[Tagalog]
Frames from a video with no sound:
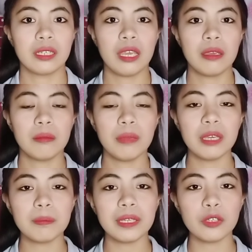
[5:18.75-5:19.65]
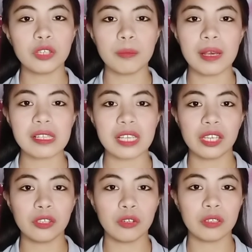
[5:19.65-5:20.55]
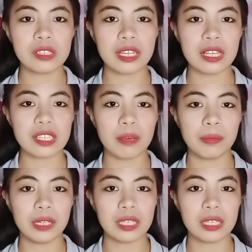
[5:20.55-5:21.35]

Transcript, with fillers: Okay, mm, maybe yung iba sa inyo sinasabi